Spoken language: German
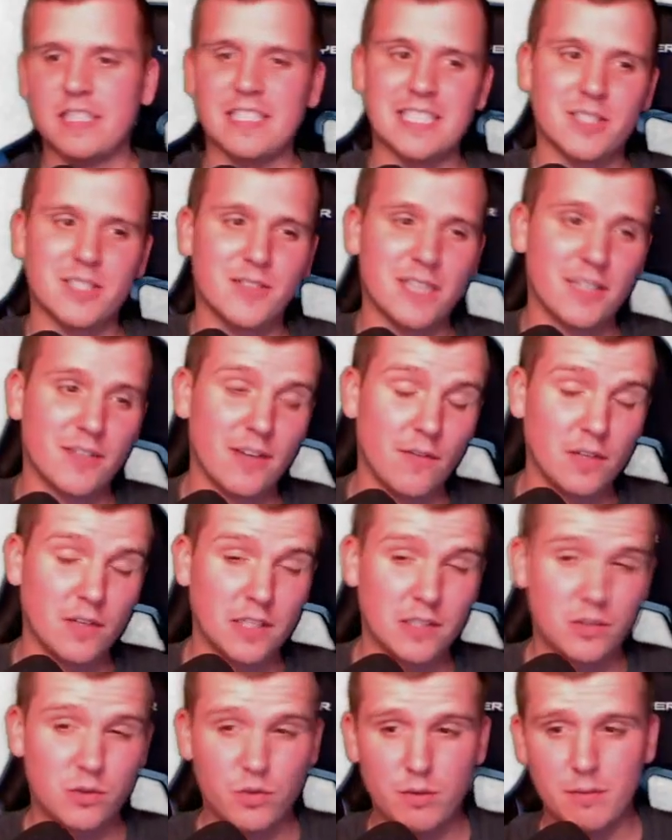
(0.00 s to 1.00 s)
deswegen werden wir
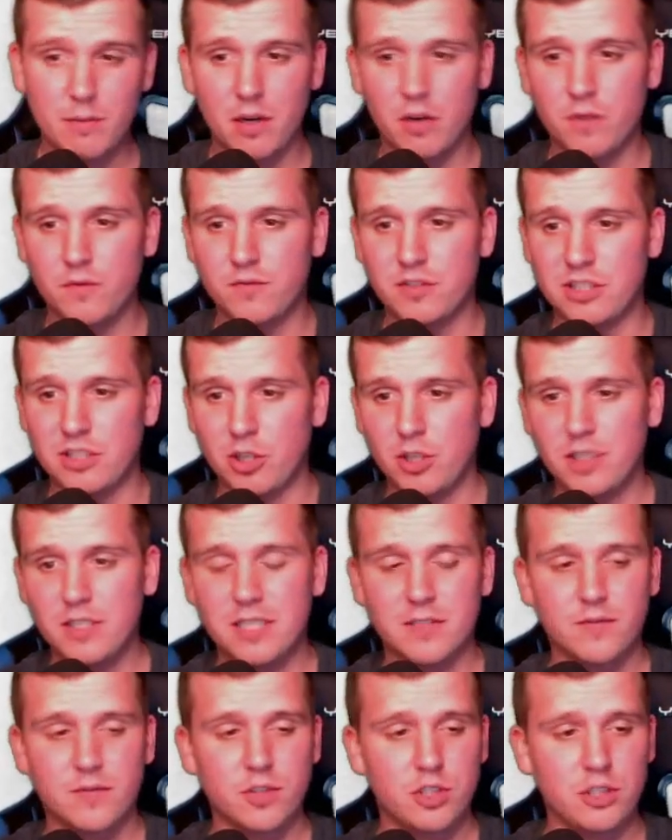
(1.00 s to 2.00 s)
den Stream auf
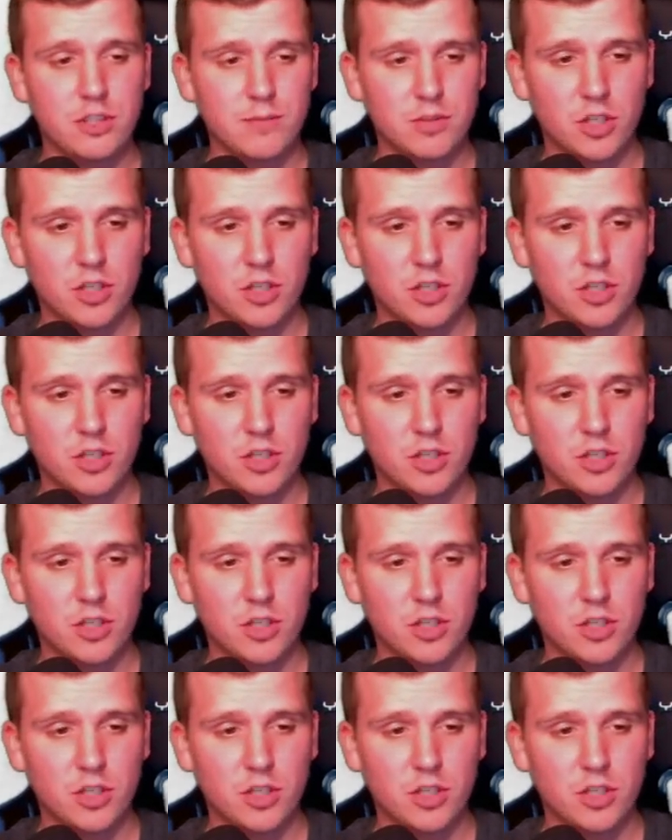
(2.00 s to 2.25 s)
Sonntag verschieben.